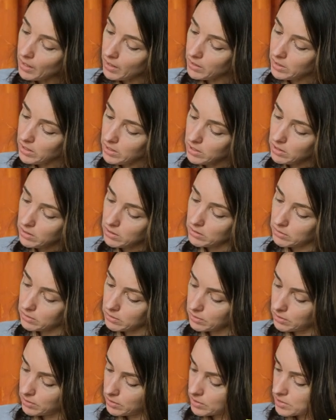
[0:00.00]
И,
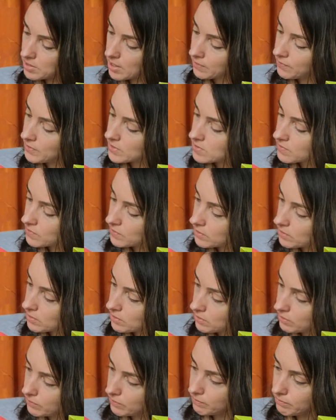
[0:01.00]
э,
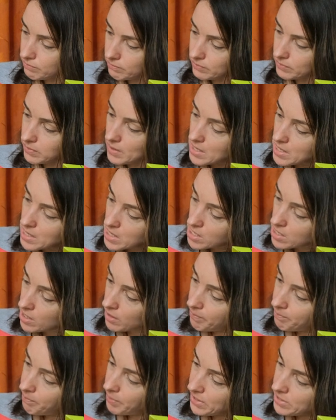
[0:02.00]
соответственно,
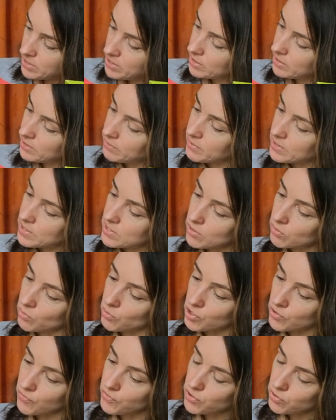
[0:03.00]
приделывается
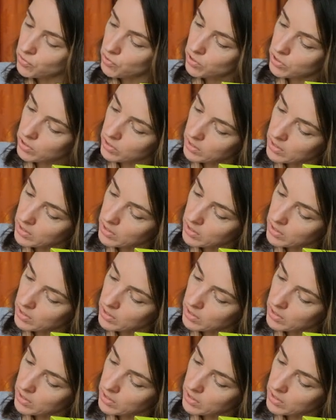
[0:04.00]
тоже все это